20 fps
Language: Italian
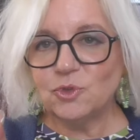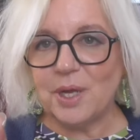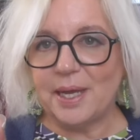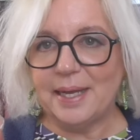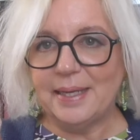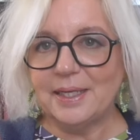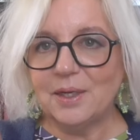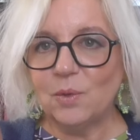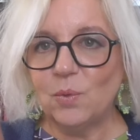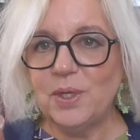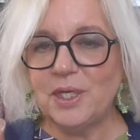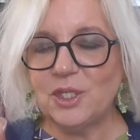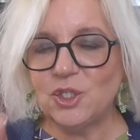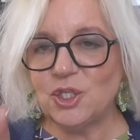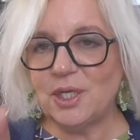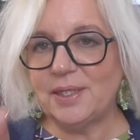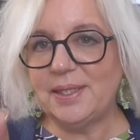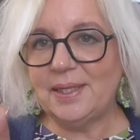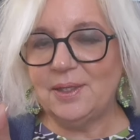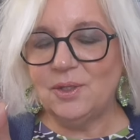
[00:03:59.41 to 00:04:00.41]
Cioè, qui
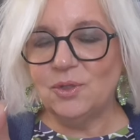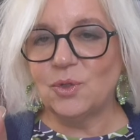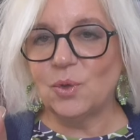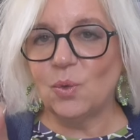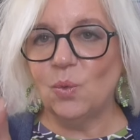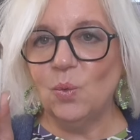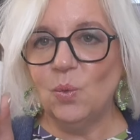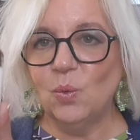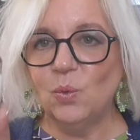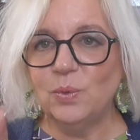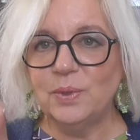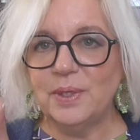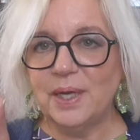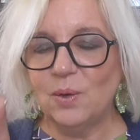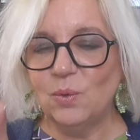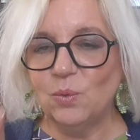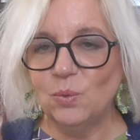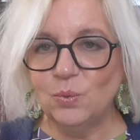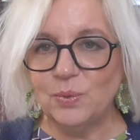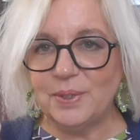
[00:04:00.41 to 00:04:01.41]
c'è dentro
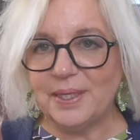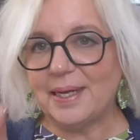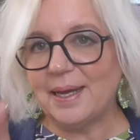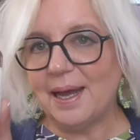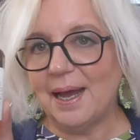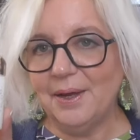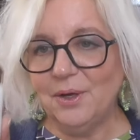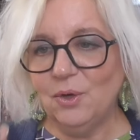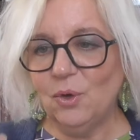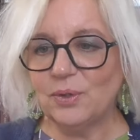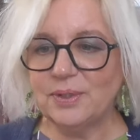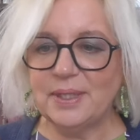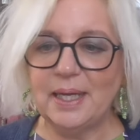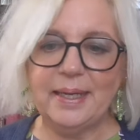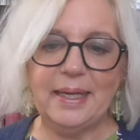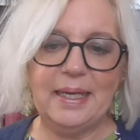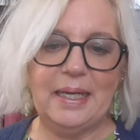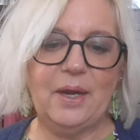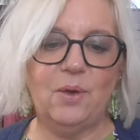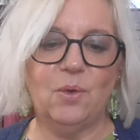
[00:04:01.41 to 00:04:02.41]
un'unica nota
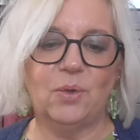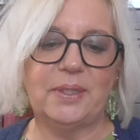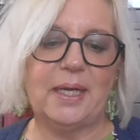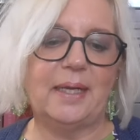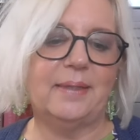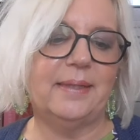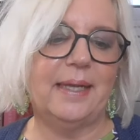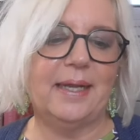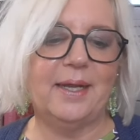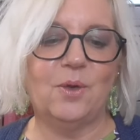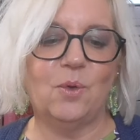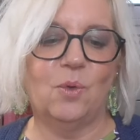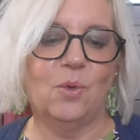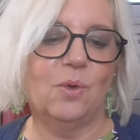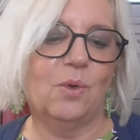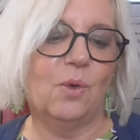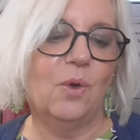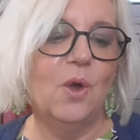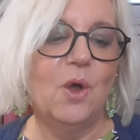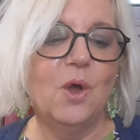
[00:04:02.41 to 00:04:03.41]
che è la nota del
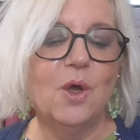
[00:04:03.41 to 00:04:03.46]
cocco.